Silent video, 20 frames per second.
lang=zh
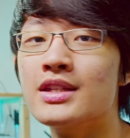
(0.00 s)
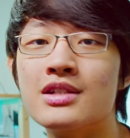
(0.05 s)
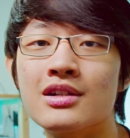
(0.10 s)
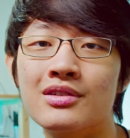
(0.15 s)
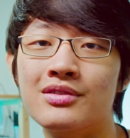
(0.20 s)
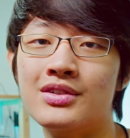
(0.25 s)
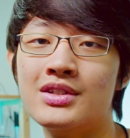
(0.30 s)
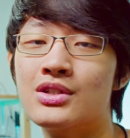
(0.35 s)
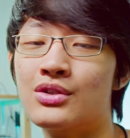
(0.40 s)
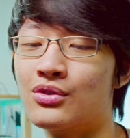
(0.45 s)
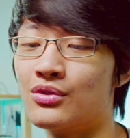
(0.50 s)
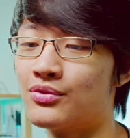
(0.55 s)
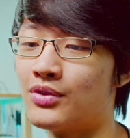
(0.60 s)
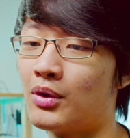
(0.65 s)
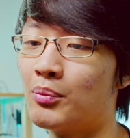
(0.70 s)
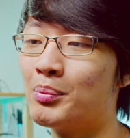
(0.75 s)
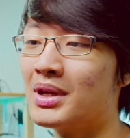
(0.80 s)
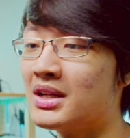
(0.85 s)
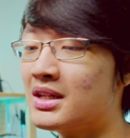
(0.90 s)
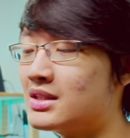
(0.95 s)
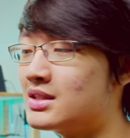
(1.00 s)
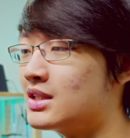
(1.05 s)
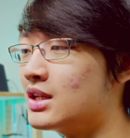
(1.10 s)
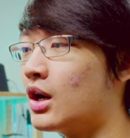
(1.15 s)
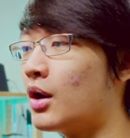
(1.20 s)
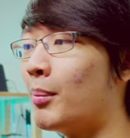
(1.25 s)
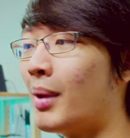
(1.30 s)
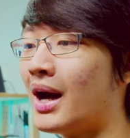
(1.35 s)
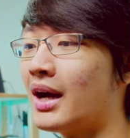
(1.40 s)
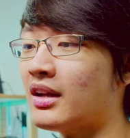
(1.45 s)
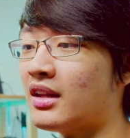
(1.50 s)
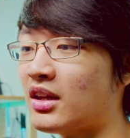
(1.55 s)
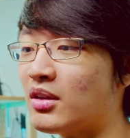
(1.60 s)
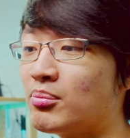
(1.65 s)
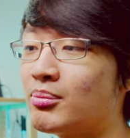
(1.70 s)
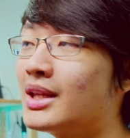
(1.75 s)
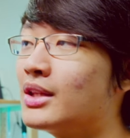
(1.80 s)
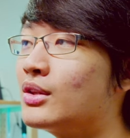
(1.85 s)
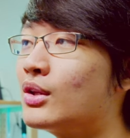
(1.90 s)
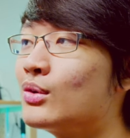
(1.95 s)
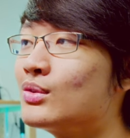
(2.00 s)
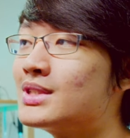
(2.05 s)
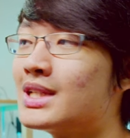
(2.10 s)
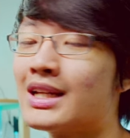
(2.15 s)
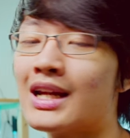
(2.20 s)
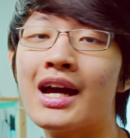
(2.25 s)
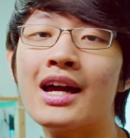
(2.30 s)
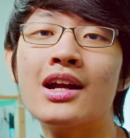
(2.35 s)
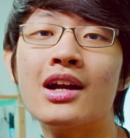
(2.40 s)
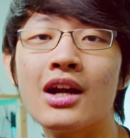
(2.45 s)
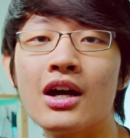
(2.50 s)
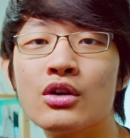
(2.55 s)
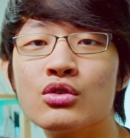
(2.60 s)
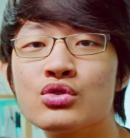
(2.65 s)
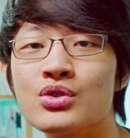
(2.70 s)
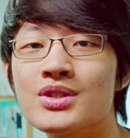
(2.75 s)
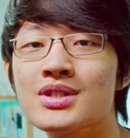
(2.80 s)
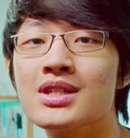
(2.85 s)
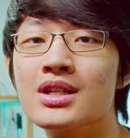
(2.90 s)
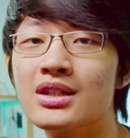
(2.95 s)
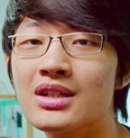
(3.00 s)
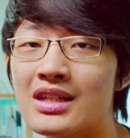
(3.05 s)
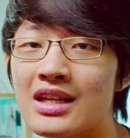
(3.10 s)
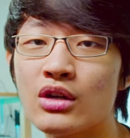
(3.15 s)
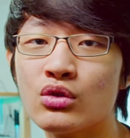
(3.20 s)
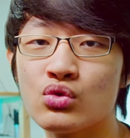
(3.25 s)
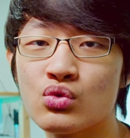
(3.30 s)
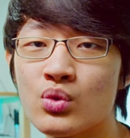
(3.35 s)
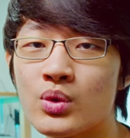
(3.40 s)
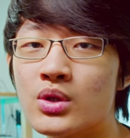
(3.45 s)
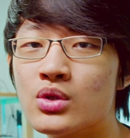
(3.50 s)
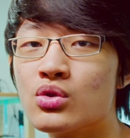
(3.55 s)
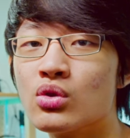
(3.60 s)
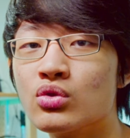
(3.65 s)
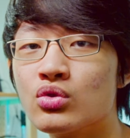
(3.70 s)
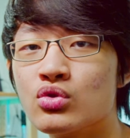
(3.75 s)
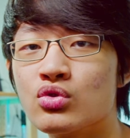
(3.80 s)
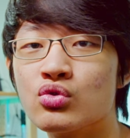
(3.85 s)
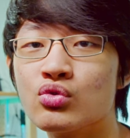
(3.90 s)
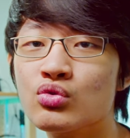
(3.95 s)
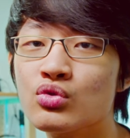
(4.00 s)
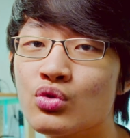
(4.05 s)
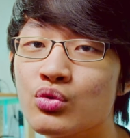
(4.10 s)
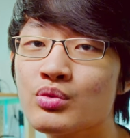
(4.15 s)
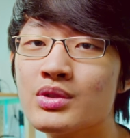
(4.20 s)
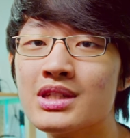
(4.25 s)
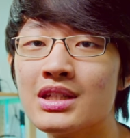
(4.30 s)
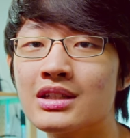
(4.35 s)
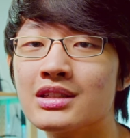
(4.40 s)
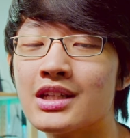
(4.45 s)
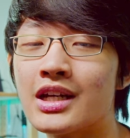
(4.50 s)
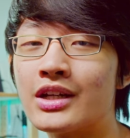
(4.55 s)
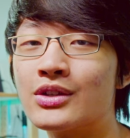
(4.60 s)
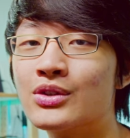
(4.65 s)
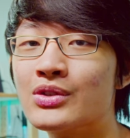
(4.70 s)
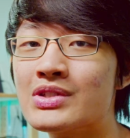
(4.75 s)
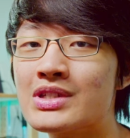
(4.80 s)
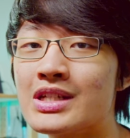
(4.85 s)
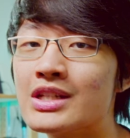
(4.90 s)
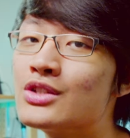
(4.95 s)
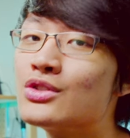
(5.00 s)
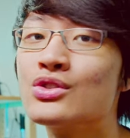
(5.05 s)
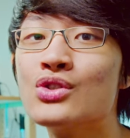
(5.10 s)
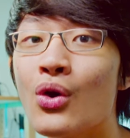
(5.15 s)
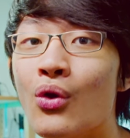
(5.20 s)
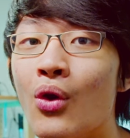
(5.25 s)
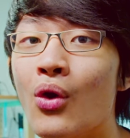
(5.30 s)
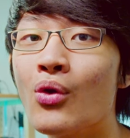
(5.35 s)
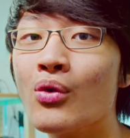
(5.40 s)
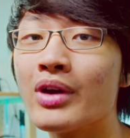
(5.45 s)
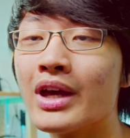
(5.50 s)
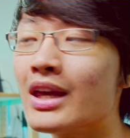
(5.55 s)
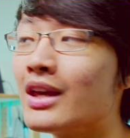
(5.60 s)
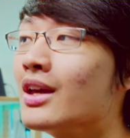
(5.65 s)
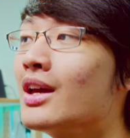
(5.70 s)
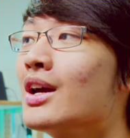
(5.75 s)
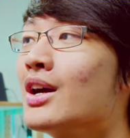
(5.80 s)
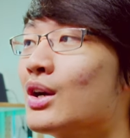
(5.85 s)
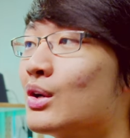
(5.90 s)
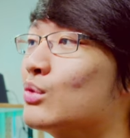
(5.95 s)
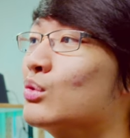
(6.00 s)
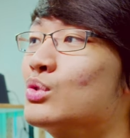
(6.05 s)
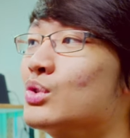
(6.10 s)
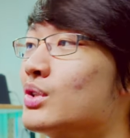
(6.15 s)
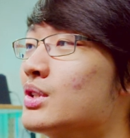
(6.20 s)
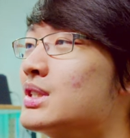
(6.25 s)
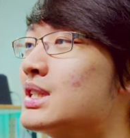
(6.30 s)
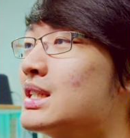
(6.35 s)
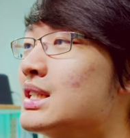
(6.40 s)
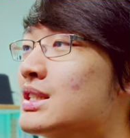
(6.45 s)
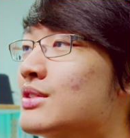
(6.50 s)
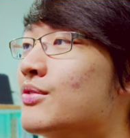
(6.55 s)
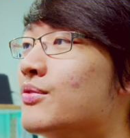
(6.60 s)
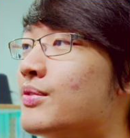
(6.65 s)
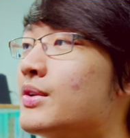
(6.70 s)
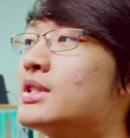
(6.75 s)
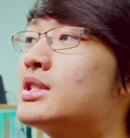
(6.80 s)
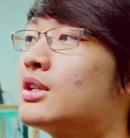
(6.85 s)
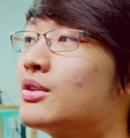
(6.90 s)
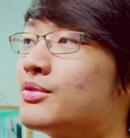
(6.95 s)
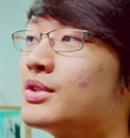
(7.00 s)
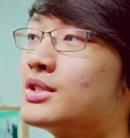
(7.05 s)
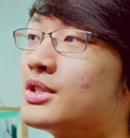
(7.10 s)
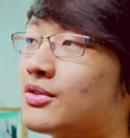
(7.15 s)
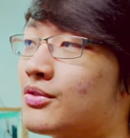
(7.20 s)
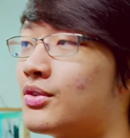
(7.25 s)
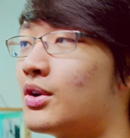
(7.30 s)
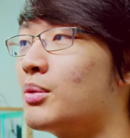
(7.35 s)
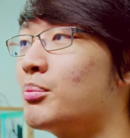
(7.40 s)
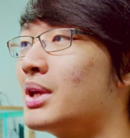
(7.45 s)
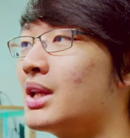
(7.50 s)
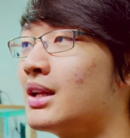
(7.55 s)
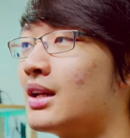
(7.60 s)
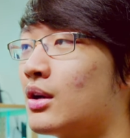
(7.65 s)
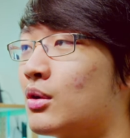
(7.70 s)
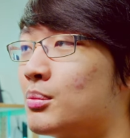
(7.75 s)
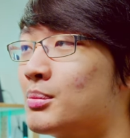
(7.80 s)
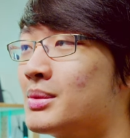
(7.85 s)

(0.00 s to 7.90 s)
常非常的方便。你只要把影片丢进来，然后选择你要最终的输出色彩空间就 OK。我觉得真的是非常非常方便。那我